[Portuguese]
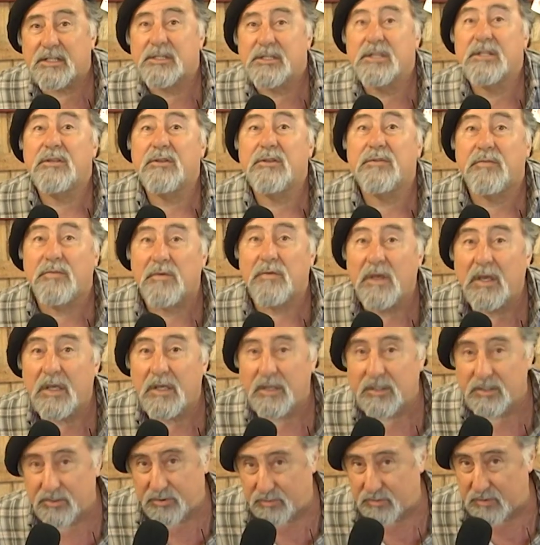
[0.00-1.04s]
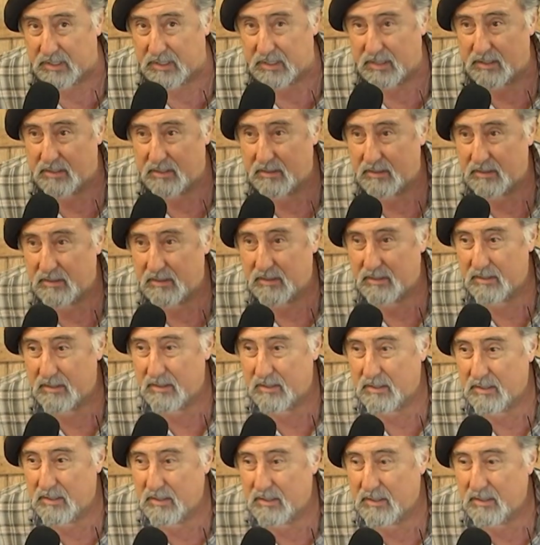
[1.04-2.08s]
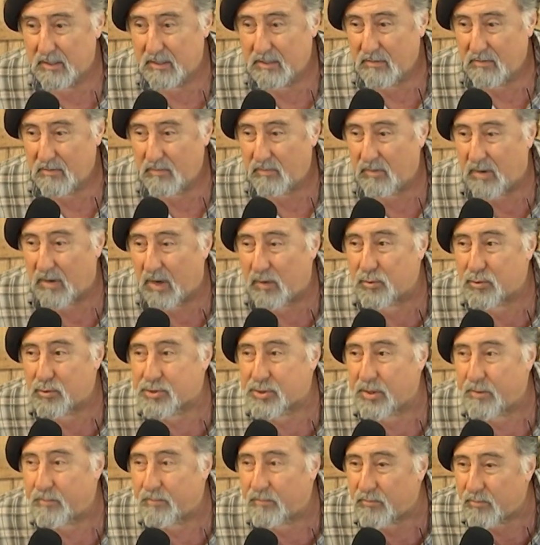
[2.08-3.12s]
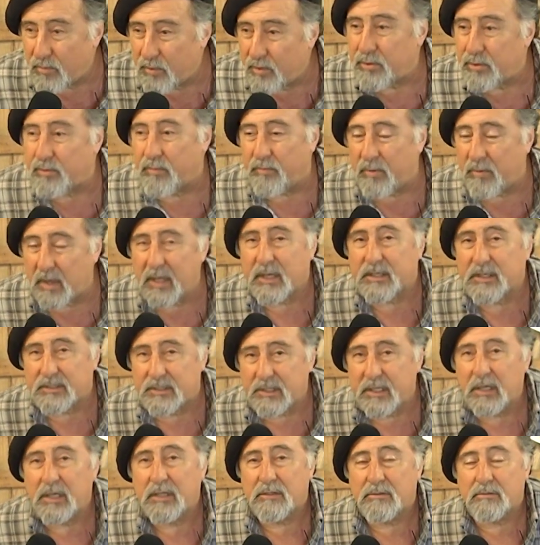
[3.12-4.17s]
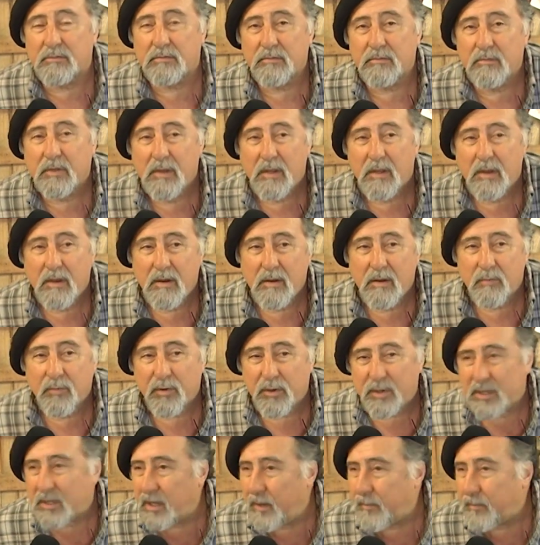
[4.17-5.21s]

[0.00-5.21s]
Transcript: a gente vê isso aí. O gaúcho é muito bem aceito, porque